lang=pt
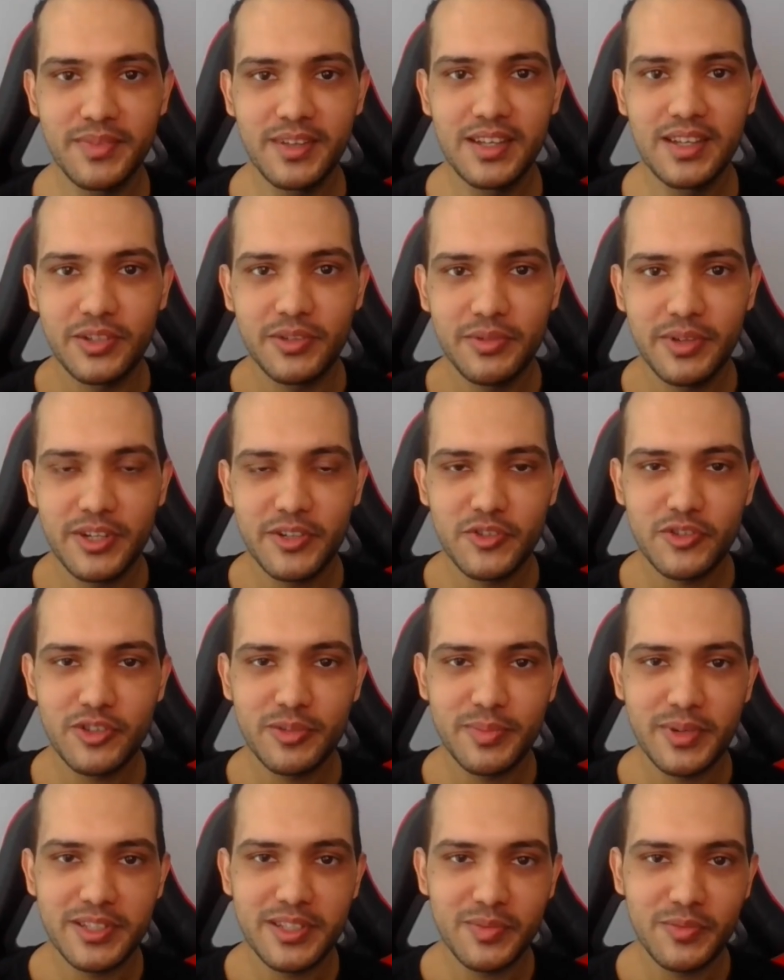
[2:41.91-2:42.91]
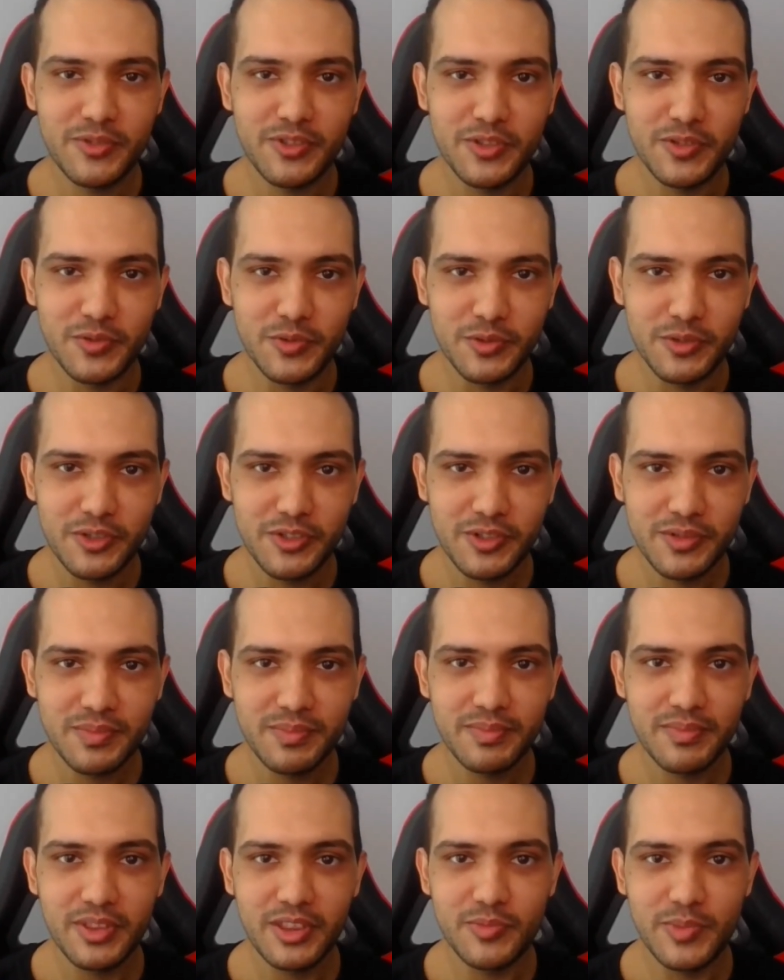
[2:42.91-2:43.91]
Então era isso que eu tinha passar para vocês hoje.
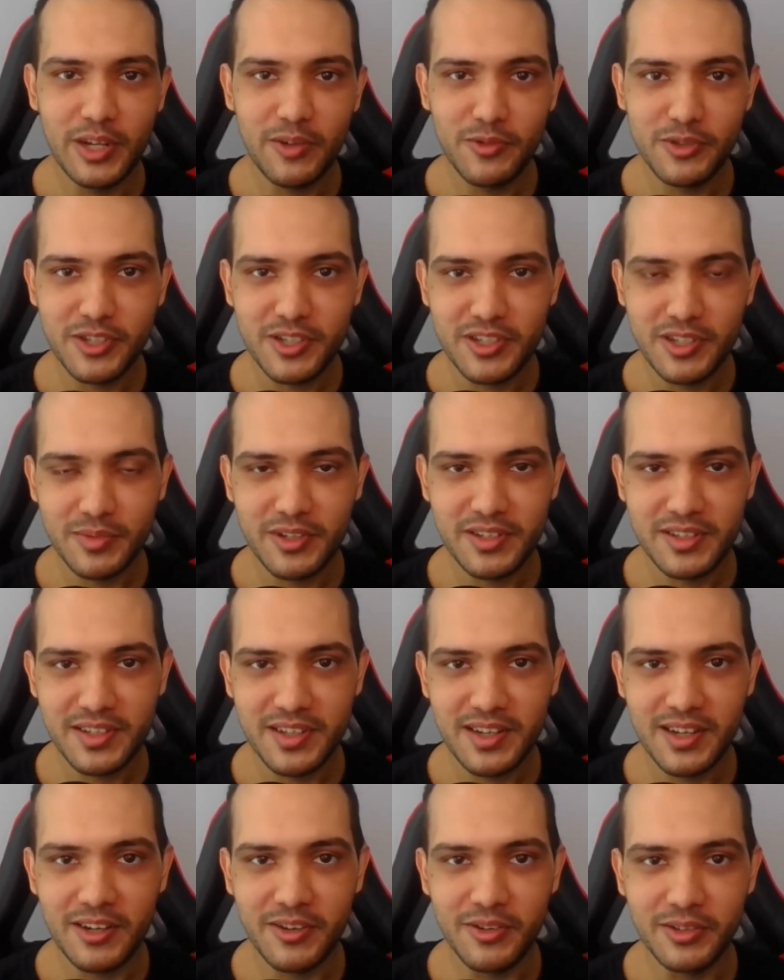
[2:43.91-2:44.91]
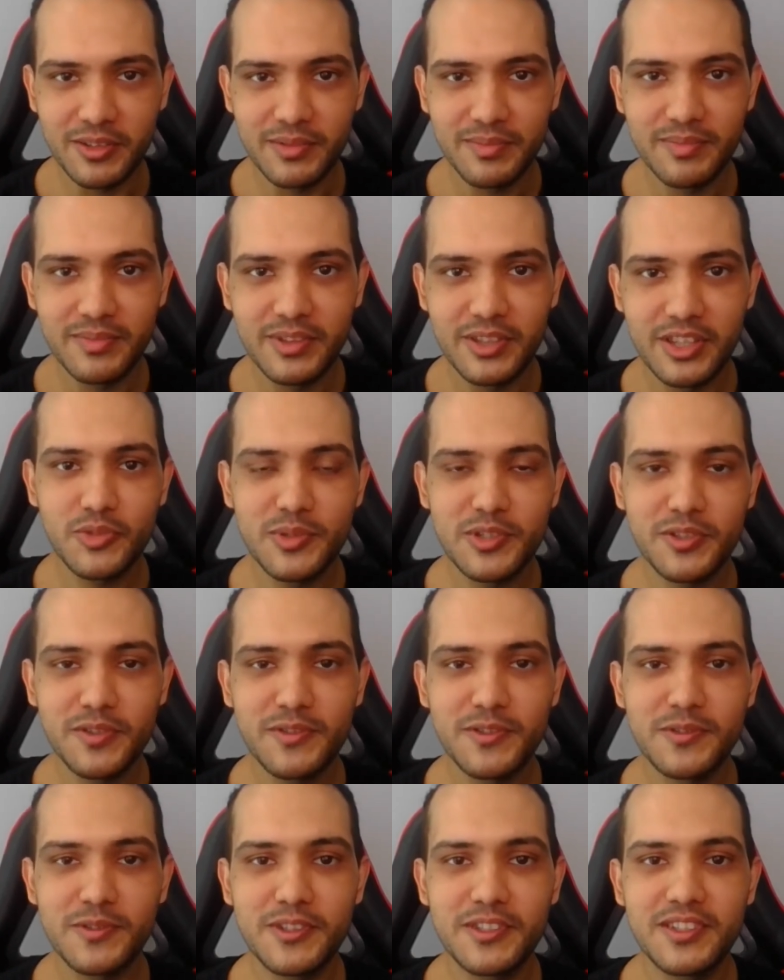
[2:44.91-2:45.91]
Espero vocês na terceira aula. Deus abençoe o
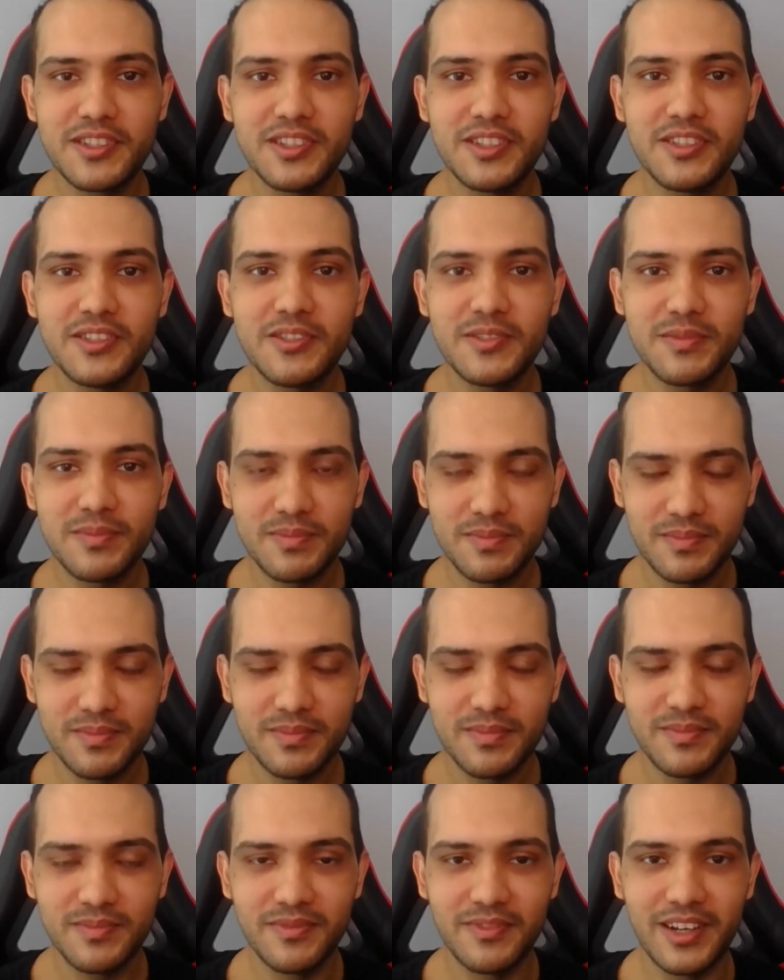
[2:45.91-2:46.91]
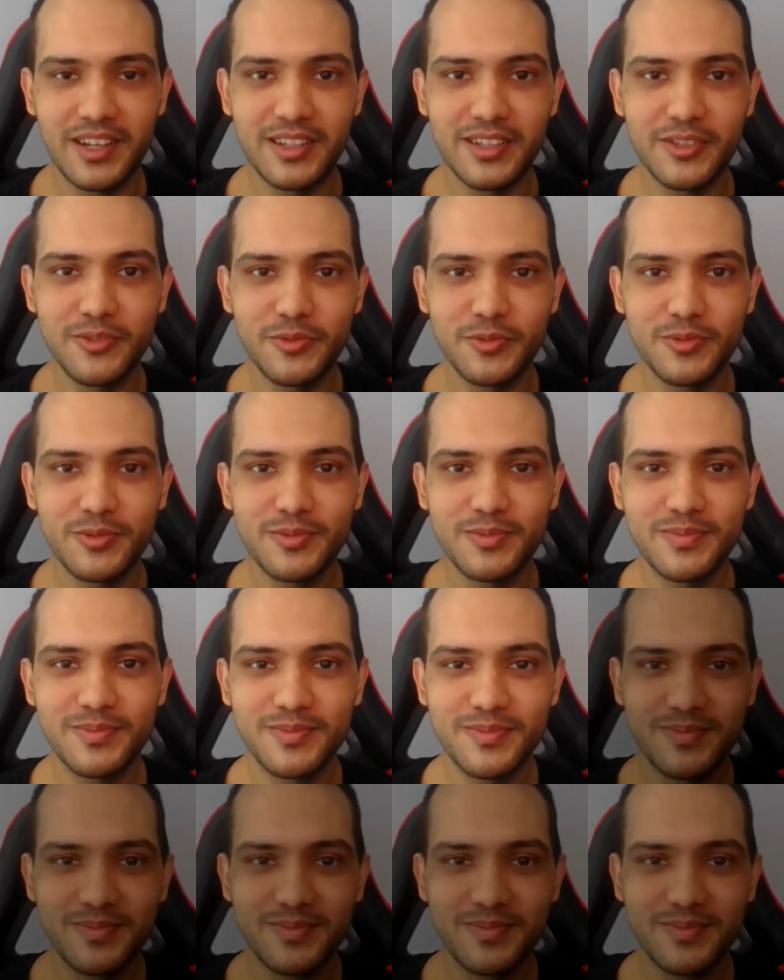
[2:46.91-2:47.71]
vídeo de vocês. Valeu!